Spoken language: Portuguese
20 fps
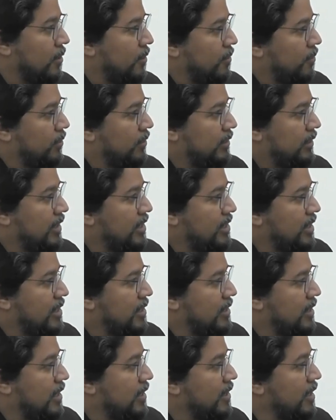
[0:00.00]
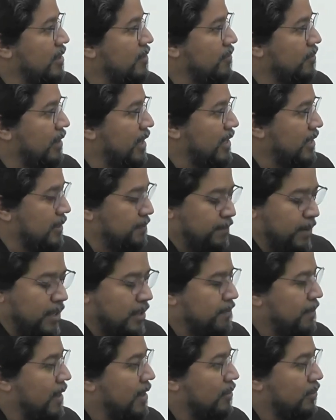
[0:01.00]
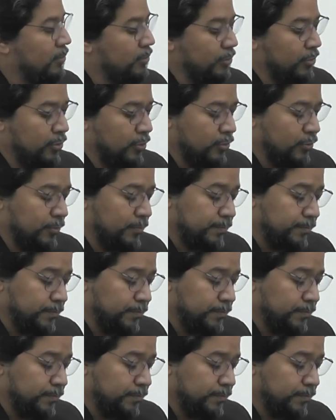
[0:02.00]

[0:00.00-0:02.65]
ou seja, sem nenhum respeito para conosco.